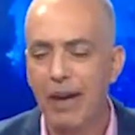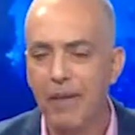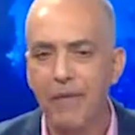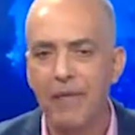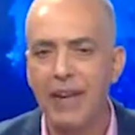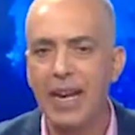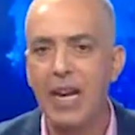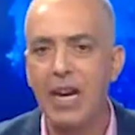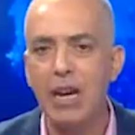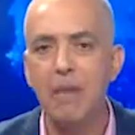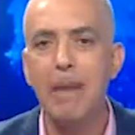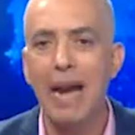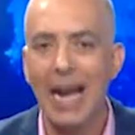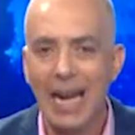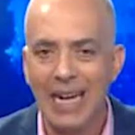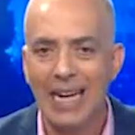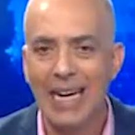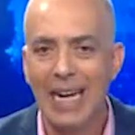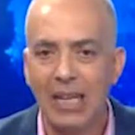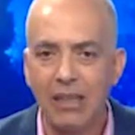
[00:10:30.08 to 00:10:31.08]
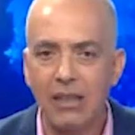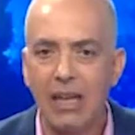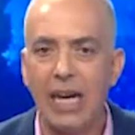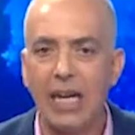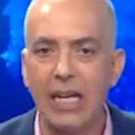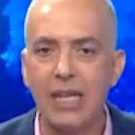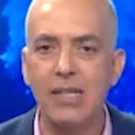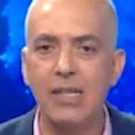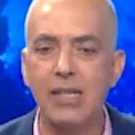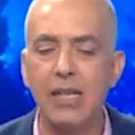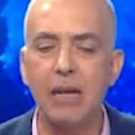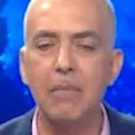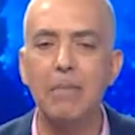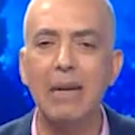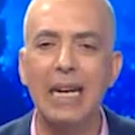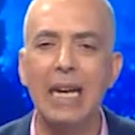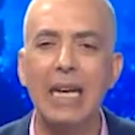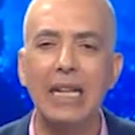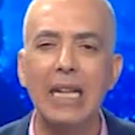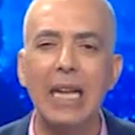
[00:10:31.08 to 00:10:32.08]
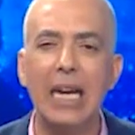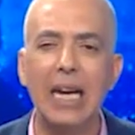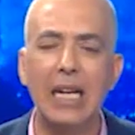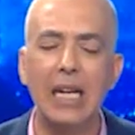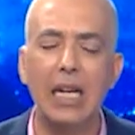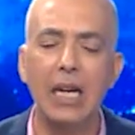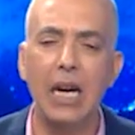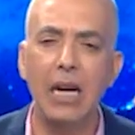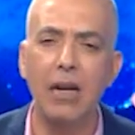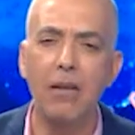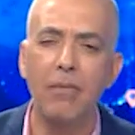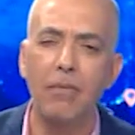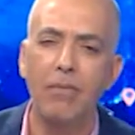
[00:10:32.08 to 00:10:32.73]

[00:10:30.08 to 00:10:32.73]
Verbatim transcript: فيه المحلات على استعمال هذه الاليه